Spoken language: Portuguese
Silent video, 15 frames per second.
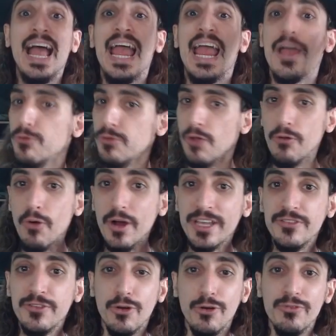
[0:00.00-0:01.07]
eu não vou aqui
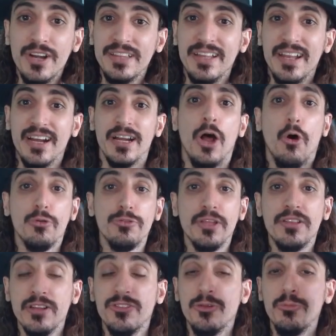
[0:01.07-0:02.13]
te converter ou
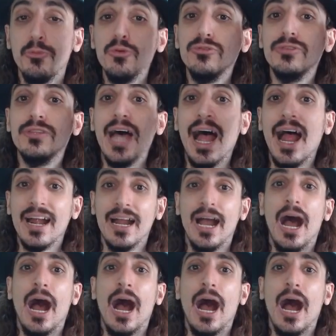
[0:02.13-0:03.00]
tentar te mudar